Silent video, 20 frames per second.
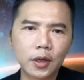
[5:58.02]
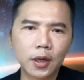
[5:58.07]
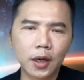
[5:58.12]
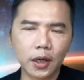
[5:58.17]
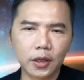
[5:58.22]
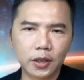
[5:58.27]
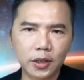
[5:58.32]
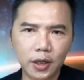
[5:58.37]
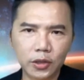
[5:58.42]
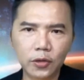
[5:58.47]

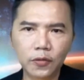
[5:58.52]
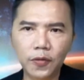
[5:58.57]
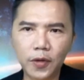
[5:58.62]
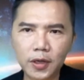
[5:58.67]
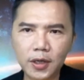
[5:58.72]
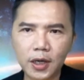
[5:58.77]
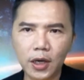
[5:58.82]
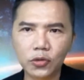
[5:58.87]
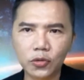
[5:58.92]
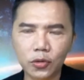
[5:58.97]
啊，这个都非
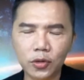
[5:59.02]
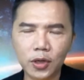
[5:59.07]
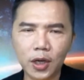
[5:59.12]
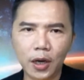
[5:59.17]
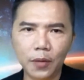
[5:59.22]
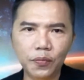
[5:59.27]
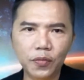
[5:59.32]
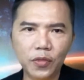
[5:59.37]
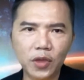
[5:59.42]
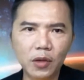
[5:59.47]
常重
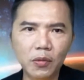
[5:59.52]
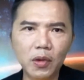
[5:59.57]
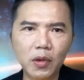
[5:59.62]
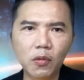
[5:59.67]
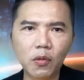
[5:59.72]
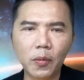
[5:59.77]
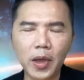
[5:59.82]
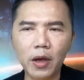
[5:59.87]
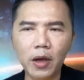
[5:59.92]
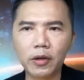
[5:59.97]
要，因为
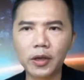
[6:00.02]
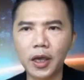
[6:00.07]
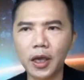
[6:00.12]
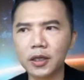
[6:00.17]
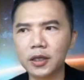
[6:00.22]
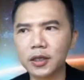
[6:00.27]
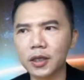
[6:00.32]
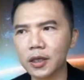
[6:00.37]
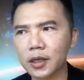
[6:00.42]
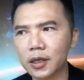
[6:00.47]
我们要
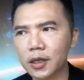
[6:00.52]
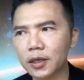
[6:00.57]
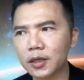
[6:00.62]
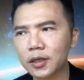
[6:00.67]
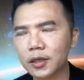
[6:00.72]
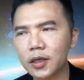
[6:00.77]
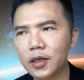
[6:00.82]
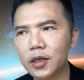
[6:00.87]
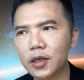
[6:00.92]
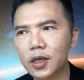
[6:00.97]
给整个
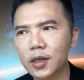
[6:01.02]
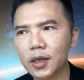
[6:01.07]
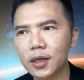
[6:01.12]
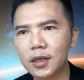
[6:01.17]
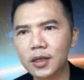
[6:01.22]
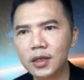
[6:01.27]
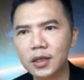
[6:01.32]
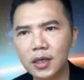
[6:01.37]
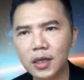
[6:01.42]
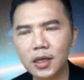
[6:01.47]
身体的
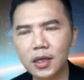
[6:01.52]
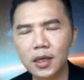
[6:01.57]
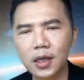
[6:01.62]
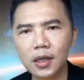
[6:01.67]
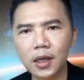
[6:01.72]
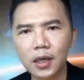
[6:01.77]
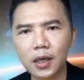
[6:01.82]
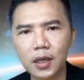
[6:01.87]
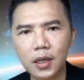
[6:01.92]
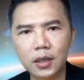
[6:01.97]
机能
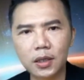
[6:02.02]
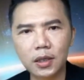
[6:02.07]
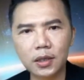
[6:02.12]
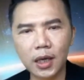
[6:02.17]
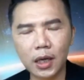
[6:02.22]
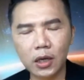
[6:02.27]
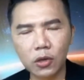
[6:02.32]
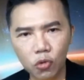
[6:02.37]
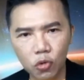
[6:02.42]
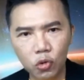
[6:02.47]
呢一直
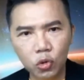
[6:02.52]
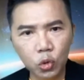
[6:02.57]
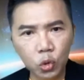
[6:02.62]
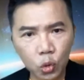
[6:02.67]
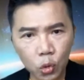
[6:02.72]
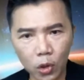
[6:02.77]
在运